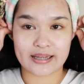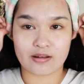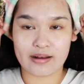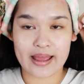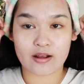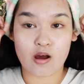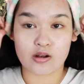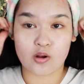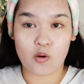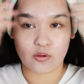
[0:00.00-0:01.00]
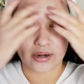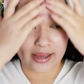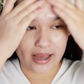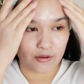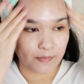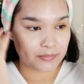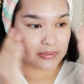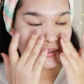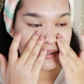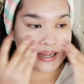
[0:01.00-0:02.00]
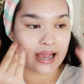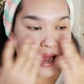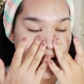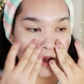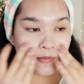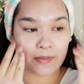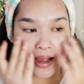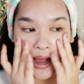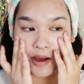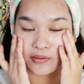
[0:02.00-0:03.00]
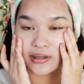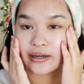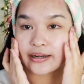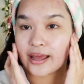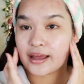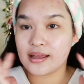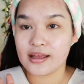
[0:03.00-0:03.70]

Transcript: ตอนแรกก่อนลงนะคะว่ามันเป็นสีขาวแบบขาวเลยนะ